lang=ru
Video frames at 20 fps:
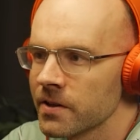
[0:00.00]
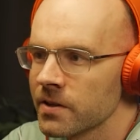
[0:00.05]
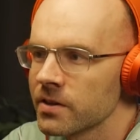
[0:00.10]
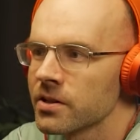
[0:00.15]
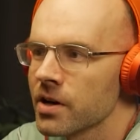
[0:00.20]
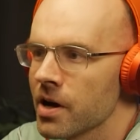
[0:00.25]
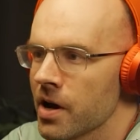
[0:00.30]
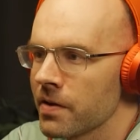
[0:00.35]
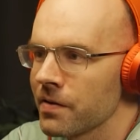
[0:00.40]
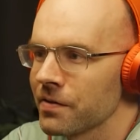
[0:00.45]

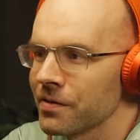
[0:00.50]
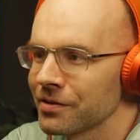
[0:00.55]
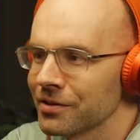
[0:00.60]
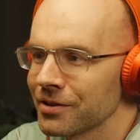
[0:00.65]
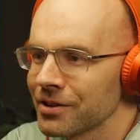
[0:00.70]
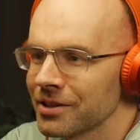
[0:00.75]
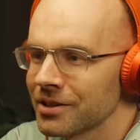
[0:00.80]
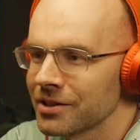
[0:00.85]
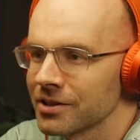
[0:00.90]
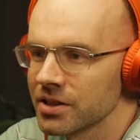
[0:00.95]
драйв,
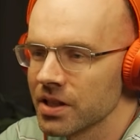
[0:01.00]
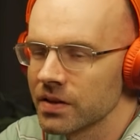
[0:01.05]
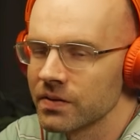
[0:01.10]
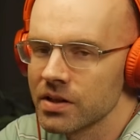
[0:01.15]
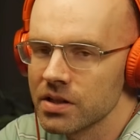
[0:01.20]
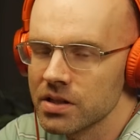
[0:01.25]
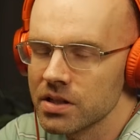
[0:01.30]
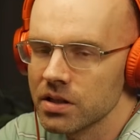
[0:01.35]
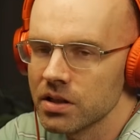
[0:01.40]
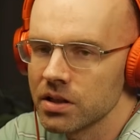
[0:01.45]
э,
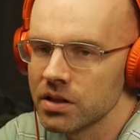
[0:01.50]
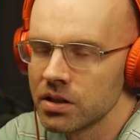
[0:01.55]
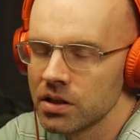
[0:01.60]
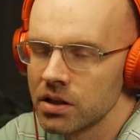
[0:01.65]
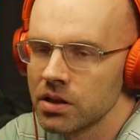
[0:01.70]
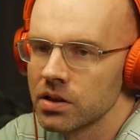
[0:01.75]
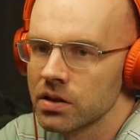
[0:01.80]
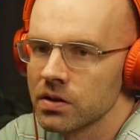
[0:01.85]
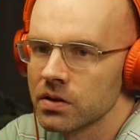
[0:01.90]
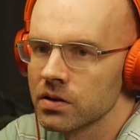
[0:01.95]
соответственно.
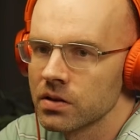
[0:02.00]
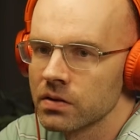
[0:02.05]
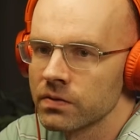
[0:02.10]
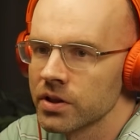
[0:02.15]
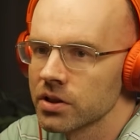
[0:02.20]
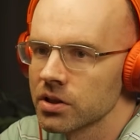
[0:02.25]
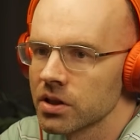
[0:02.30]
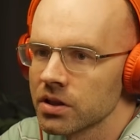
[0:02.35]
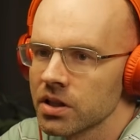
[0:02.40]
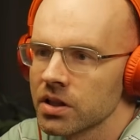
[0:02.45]
И, э, в
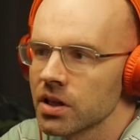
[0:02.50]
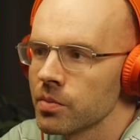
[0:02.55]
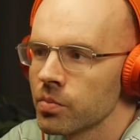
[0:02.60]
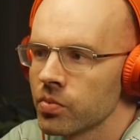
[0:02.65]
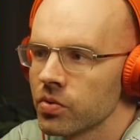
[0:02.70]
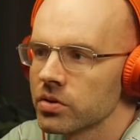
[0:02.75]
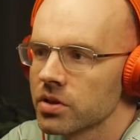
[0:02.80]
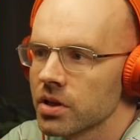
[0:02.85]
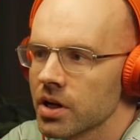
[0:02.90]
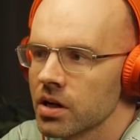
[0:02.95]
это, и тогда
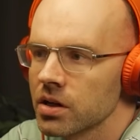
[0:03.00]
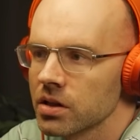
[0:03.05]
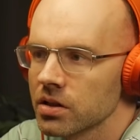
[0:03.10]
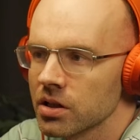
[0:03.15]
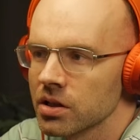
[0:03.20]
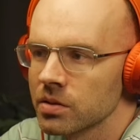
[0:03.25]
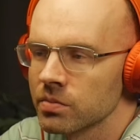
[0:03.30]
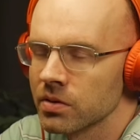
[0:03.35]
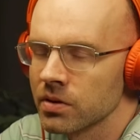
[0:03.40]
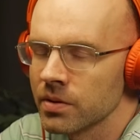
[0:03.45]
будет реально
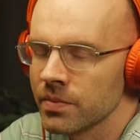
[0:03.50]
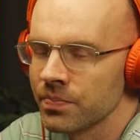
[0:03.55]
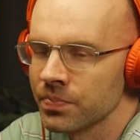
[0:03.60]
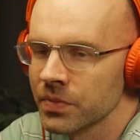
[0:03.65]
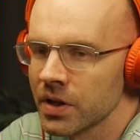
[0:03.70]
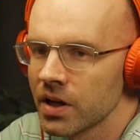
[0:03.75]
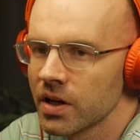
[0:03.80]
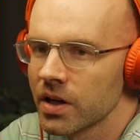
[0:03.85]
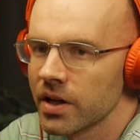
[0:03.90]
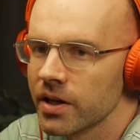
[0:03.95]
как бы
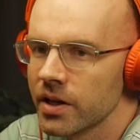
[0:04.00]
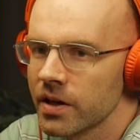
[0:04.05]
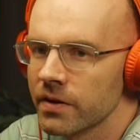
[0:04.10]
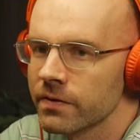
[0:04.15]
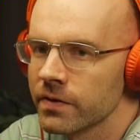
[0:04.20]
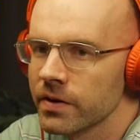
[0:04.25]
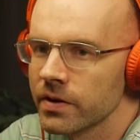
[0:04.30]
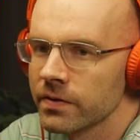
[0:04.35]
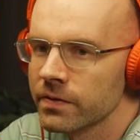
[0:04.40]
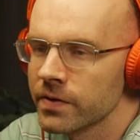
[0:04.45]

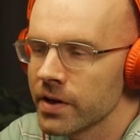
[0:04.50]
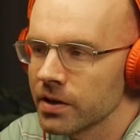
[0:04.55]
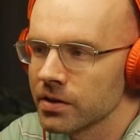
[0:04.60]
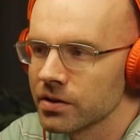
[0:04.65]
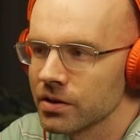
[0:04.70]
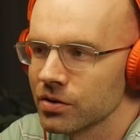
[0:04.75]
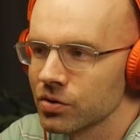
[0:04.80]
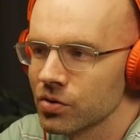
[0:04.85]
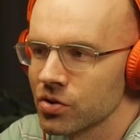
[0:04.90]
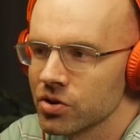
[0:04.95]

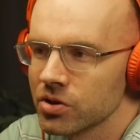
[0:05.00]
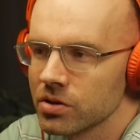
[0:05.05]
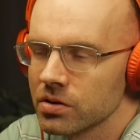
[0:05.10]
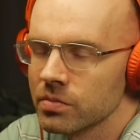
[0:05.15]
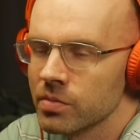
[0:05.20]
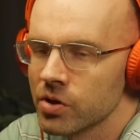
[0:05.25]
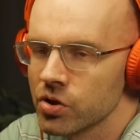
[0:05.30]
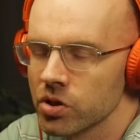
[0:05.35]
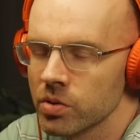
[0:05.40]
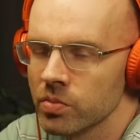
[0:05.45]
эффект, то есть
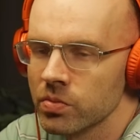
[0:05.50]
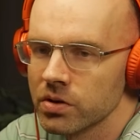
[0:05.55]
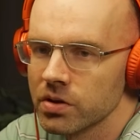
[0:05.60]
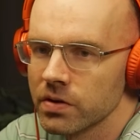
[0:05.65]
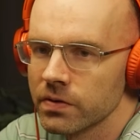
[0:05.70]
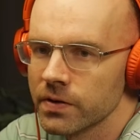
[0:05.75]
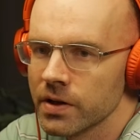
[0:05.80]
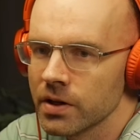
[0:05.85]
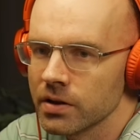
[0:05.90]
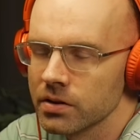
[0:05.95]
большой будет
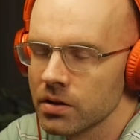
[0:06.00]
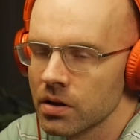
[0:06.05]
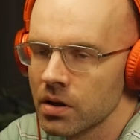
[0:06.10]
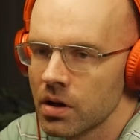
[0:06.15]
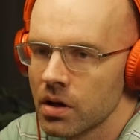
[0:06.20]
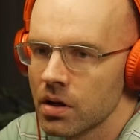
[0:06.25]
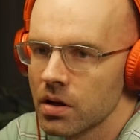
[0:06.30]
эффект.